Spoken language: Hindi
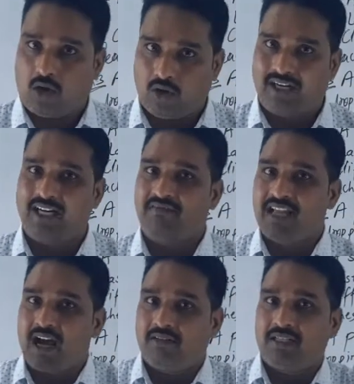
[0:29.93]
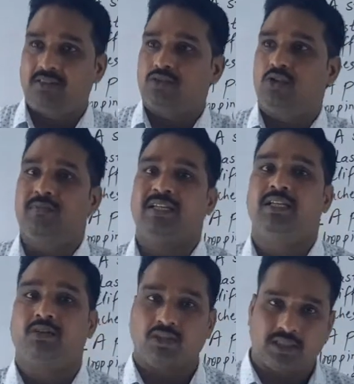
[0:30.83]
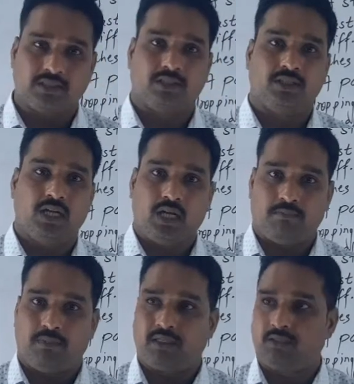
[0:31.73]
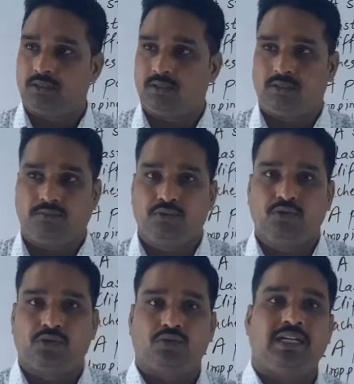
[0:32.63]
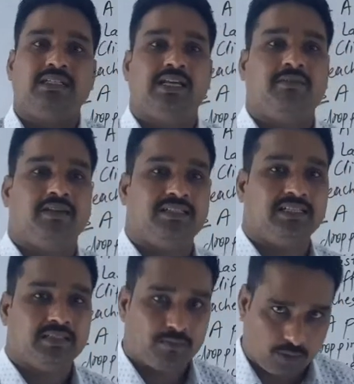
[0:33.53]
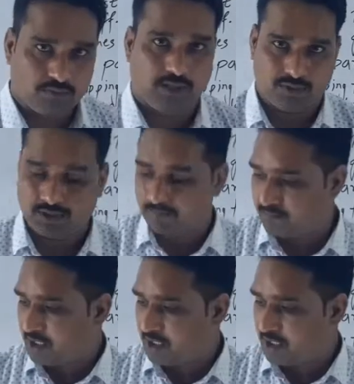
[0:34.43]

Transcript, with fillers: already we have done so many questions but few students are facing some problems